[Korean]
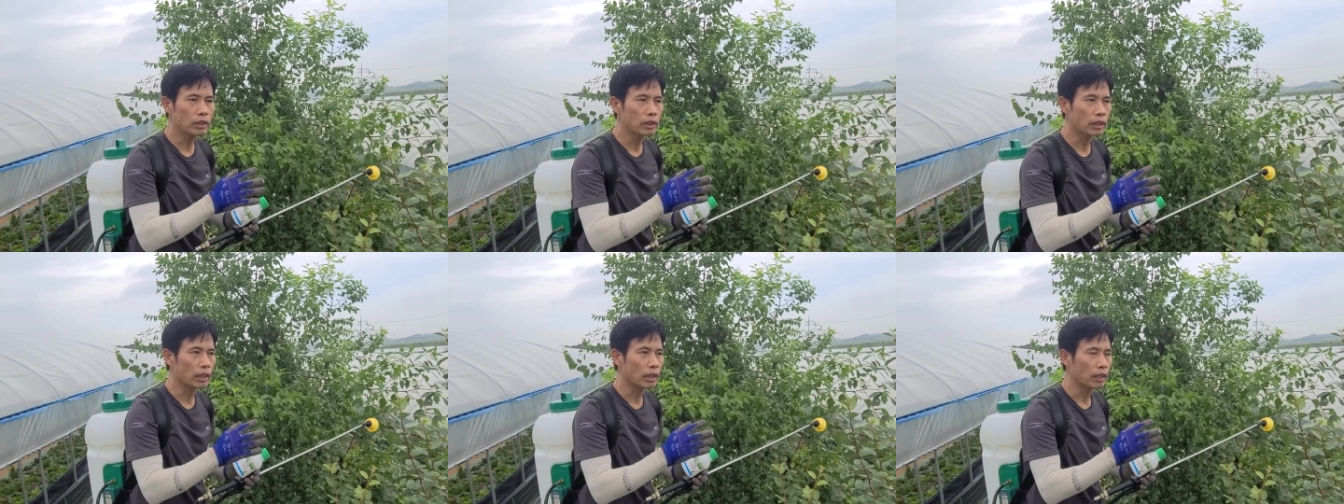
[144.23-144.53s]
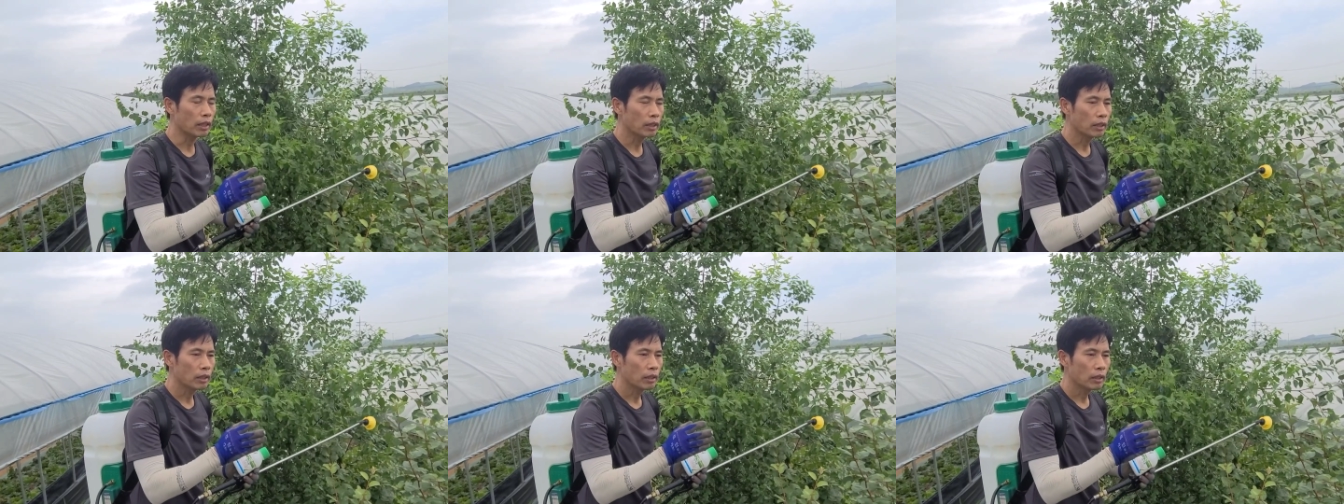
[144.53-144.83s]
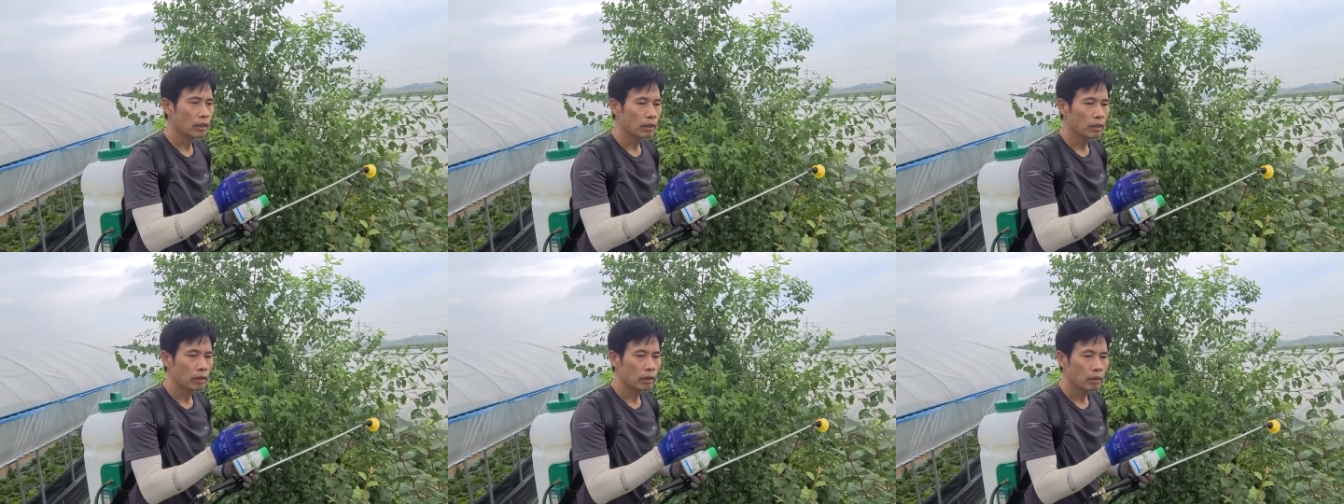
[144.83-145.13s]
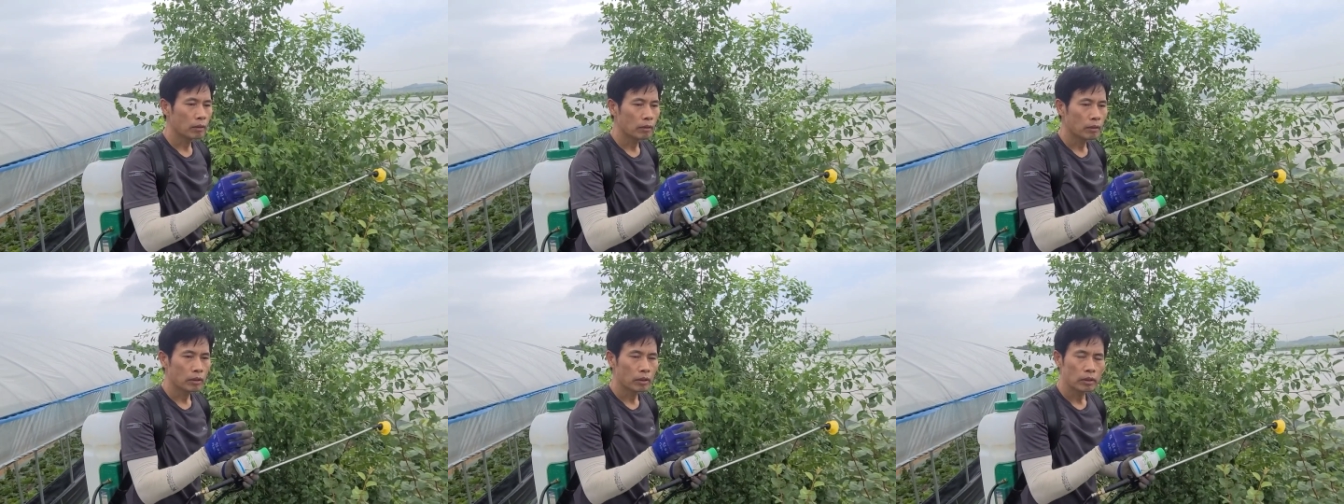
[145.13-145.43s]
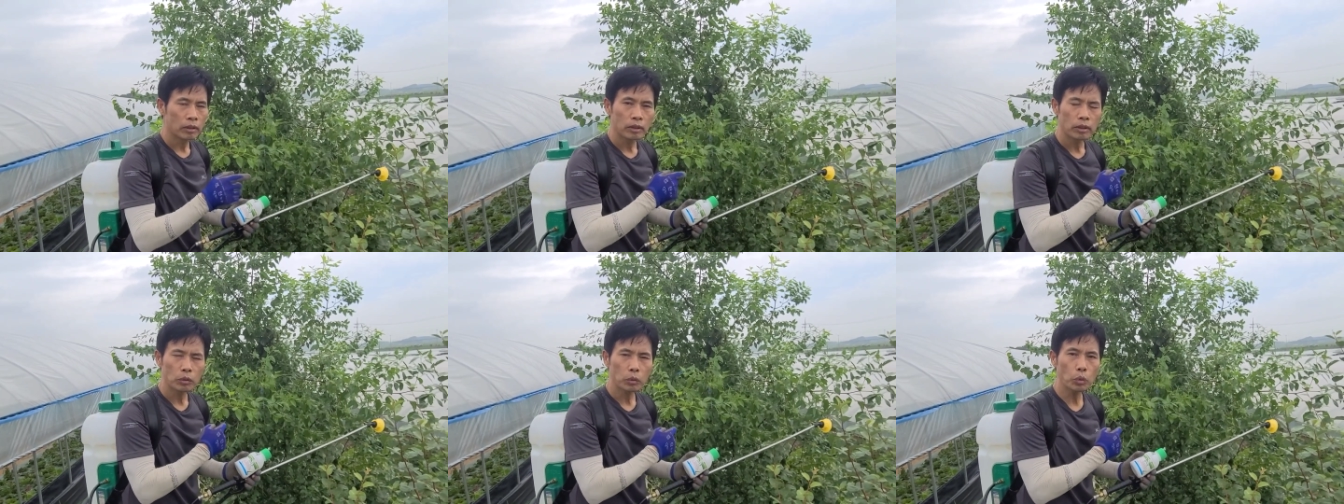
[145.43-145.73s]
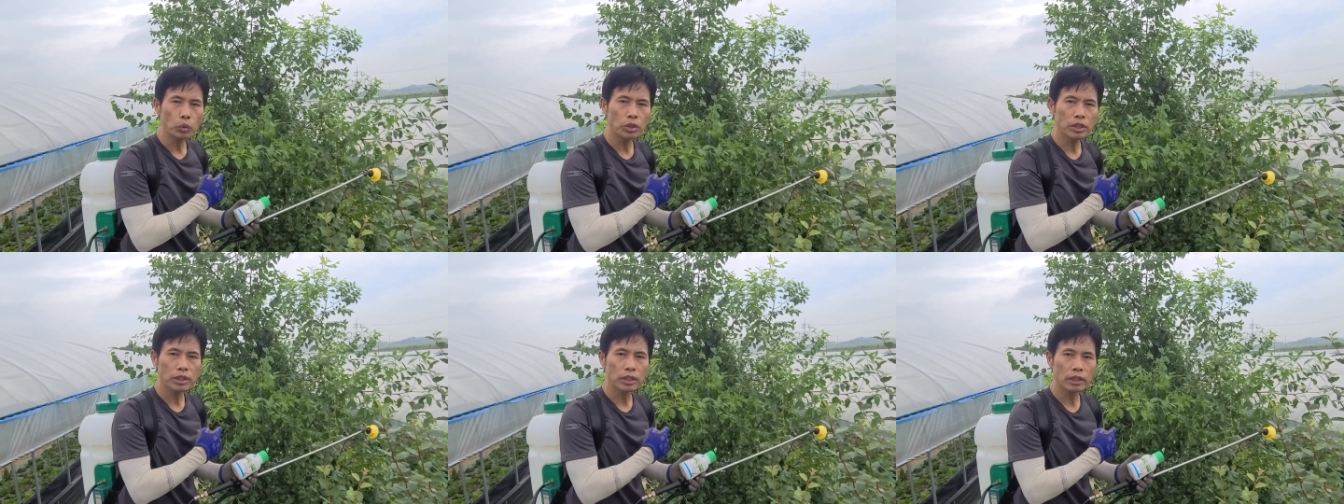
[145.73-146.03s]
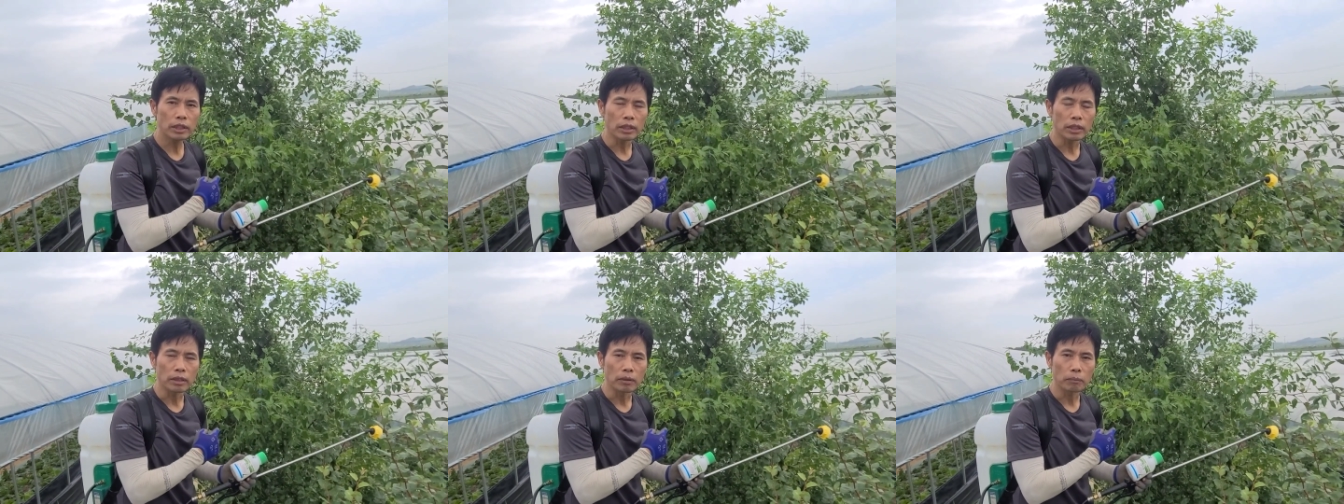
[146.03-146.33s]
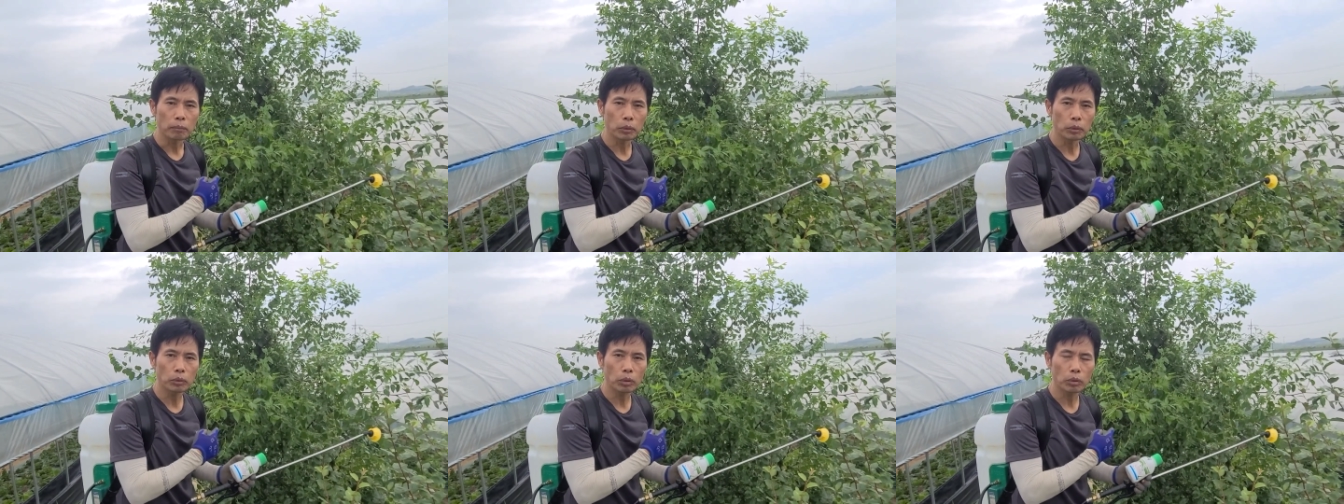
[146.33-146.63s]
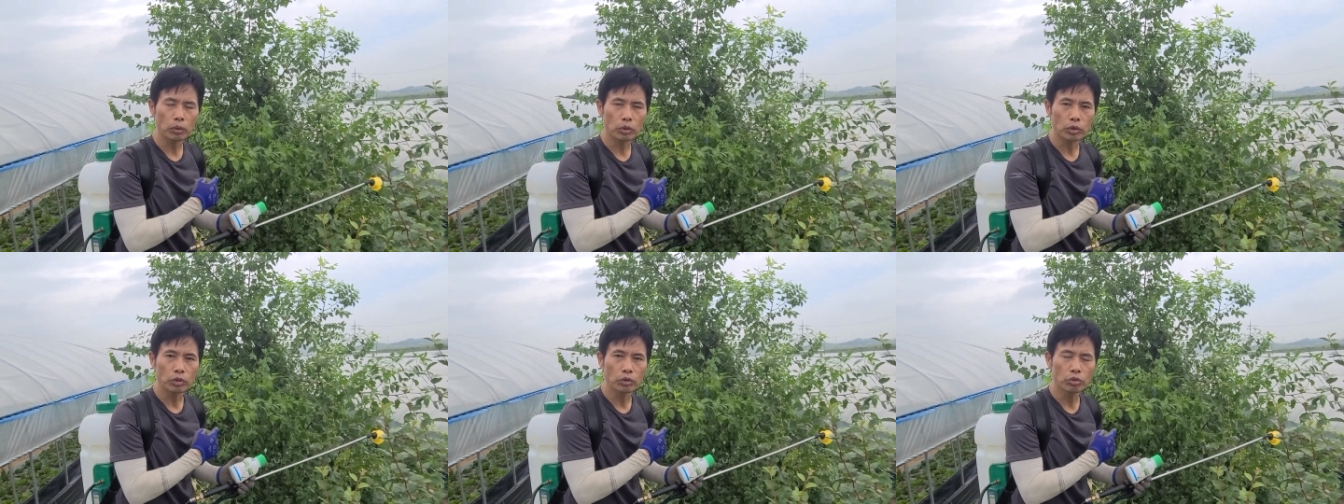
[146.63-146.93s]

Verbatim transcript: 이제 꽃이 보통